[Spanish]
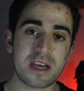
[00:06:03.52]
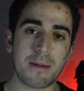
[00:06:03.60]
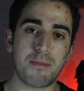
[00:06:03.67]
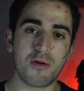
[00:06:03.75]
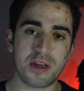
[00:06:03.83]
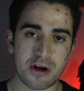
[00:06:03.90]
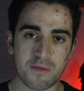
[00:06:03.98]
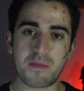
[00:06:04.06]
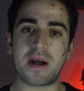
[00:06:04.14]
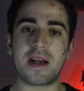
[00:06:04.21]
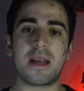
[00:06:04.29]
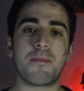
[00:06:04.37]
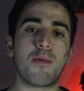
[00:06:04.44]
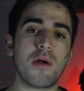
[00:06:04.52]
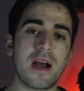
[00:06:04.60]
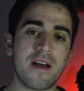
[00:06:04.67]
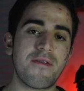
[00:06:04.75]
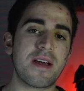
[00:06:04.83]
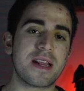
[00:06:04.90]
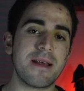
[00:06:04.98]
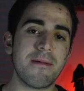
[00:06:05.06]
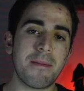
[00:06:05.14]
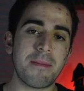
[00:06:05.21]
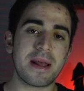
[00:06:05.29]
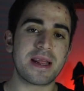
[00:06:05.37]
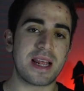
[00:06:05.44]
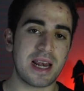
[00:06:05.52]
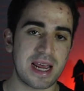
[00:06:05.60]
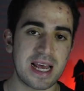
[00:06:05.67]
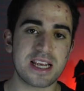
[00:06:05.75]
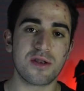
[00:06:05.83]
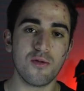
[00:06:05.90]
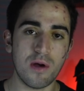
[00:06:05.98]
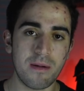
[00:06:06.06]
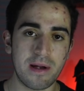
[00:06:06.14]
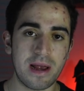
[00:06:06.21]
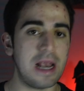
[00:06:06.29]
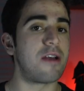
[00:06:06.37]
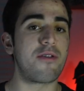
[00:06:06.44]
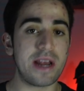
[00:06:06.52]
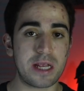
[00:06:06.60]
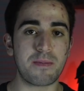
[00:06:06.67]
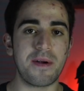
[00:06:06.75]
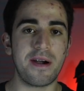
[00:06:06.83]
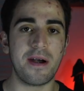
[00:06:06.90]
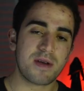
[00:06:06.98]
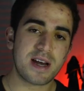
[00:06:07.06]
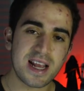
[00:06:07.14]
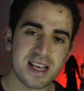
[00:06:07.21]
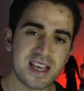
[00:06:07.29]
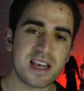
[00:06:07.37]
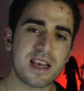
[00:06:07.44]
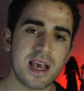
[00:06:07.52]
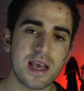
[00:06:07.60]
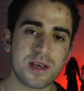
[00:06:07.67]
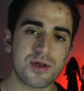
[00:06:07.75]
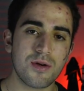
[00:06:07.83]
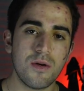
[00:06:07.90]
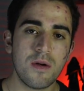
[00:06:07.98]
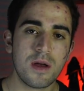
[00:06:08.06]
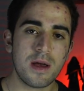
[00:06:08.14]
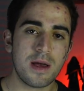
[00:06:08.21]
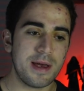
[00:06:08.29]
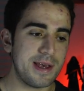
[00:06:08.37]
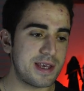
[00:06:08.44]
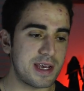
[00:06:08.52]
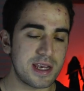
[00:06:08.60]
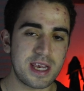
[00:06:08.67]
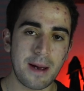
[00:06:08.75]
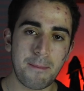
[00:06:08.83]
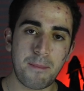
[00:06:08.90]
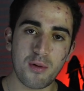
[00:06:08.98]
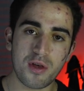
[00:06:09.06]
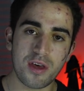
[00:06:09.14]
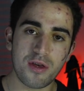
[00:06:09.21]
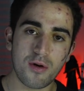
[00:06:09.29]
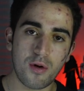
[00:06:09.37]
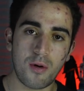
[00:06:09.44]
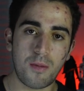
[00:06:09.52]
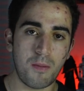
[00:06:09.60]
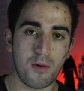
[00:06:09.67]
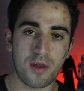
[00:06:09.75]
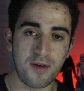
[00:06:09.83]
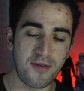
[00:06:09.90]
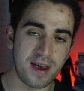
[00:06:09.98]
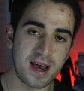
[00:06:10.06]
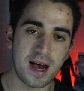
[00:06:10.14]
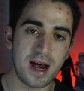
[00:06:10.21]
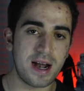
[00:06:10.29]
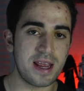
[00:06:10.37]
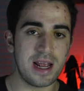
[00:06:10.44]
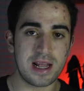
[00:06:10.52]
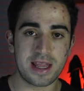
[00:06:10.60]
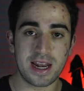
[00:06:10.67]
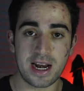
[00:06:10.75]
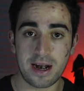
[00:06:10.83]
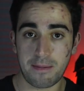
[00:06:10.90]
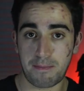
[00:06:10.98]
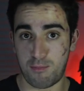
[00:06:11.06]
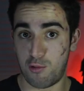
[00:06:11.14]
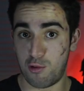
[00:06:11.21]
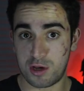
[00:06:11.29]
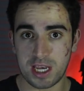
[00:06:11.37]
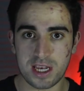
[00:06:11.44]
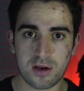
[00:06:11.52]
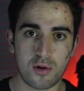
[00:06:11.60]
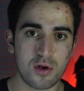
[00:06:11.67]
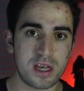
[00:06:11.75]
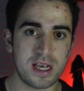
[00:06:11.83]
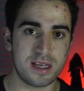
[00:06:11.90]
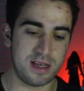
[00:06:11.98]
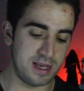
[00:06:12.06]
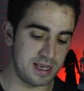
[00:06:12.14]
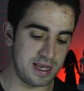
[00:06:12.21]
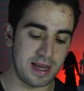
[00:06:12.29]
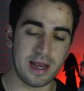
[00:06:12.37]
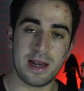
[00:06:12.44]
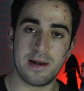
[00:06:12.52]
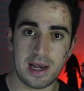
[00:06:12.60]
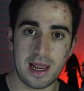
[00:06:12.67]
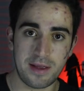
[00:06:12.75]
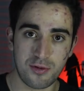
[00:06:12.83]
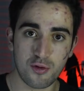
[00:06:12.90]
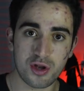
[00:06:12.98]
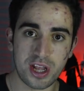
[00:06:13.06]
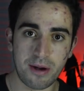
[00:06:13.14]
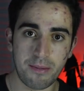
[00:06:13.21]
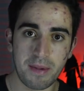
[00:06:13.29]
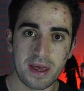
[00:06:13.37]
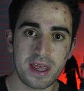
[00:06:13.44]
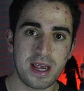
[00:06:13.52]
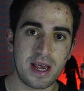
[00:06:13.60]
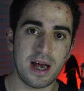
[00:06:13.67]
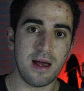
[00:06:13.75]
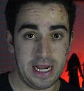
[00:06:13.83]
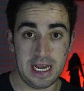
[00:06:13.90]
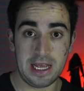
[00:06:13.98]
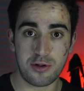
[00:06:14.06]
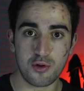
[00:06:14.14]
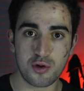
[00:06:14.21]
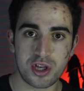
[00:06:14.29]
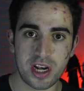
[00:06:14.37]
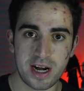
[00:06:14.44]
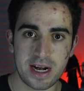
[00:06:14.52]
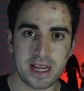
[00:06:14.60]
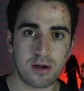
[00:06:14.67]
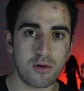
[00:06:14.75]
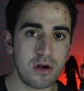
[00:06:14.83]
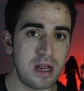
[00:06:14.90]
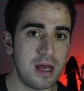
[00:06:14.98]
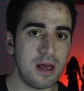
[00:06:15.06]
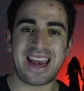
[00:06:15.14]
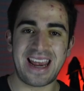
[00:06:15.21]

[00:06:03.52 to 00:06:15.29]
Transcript: que pudieron manipular efectivamente el Cas 9, el CRISPR. Gracias a esto es que se han podido modificar y alterar muchas cosas desde la industria médica, en la industria agrícola,